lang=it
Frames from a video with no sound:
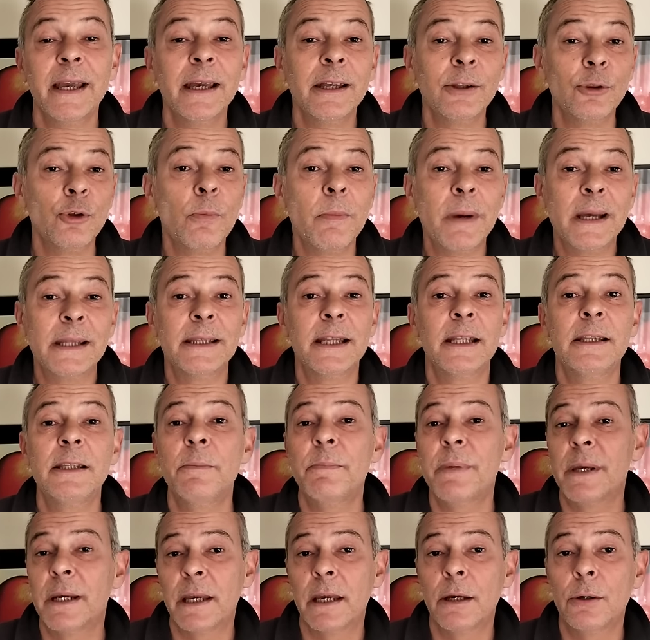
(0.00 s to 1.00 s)
Domandati
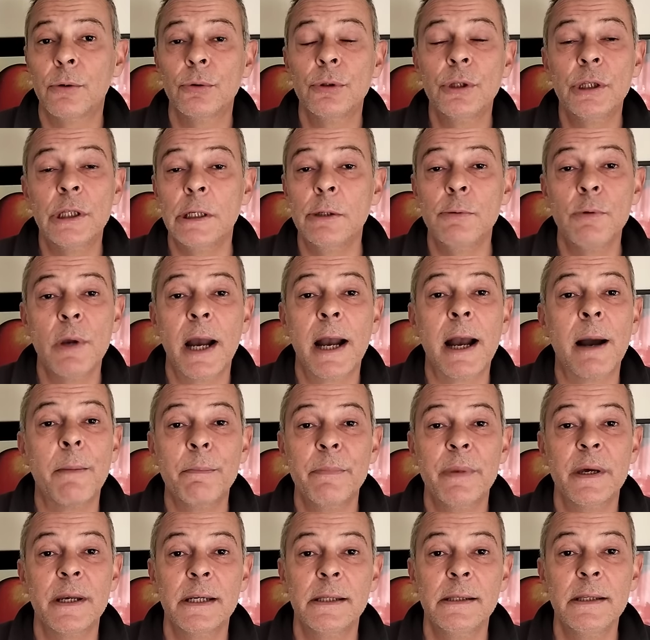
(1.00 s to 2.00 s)
perché continui a
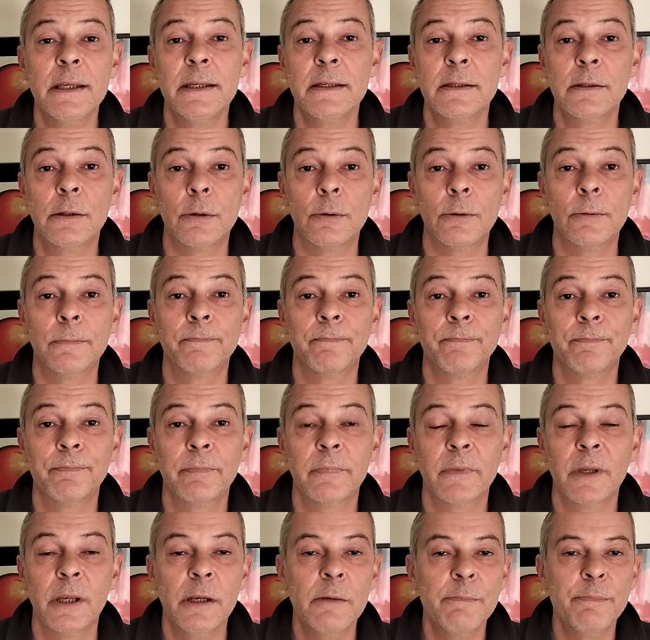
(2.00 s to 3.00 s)
cambiare distro,
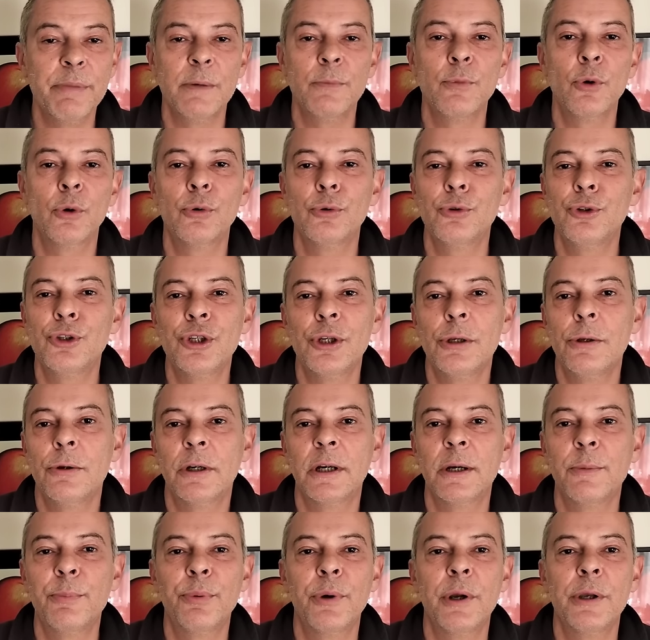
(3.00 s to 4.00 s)
il primo consiglio
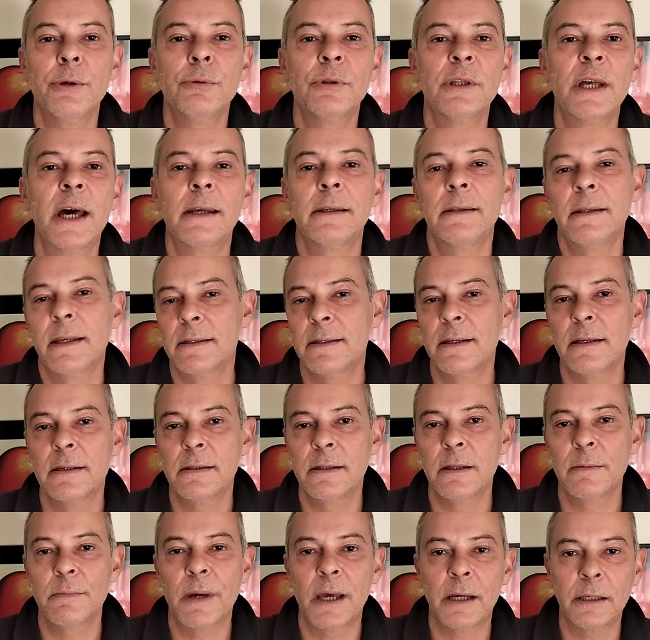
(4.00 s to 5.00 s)
che può aiutarti a
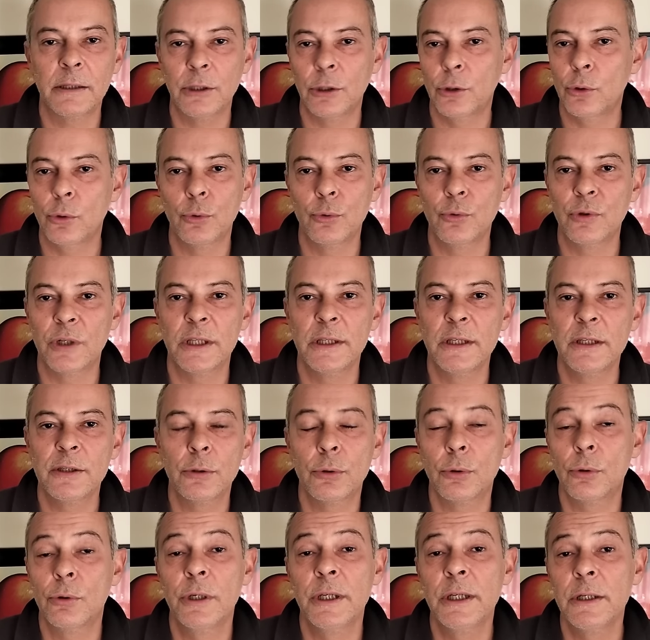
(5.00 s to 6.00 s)
sistemarti con una
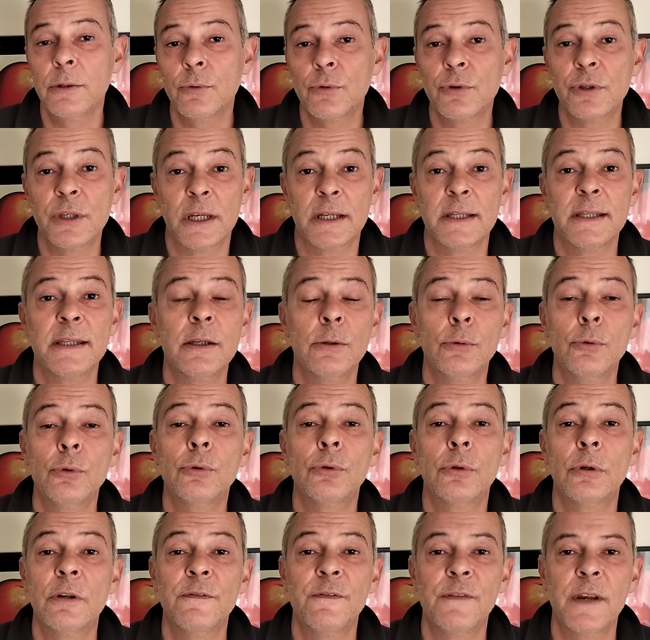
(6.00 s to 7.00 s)
distro Linux è
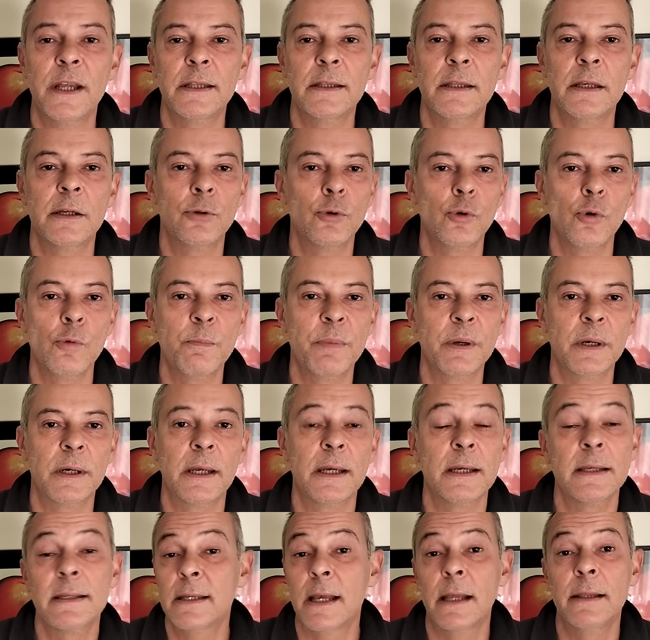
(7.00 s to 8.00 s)
anzitutto riflettere sul
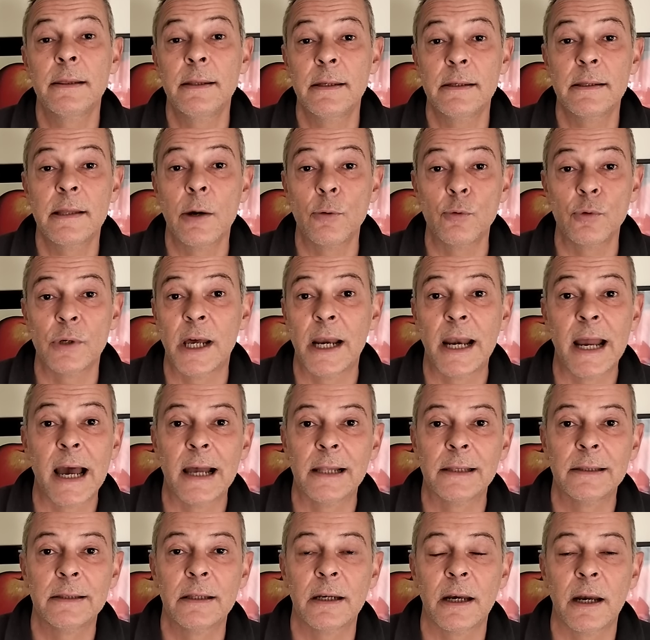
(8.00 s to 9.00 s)
perché salti da una
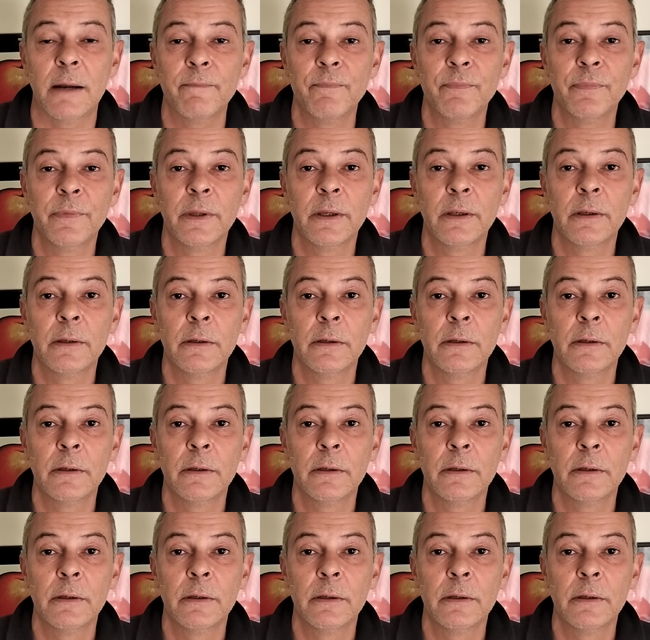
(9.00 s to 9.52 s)
all'altra.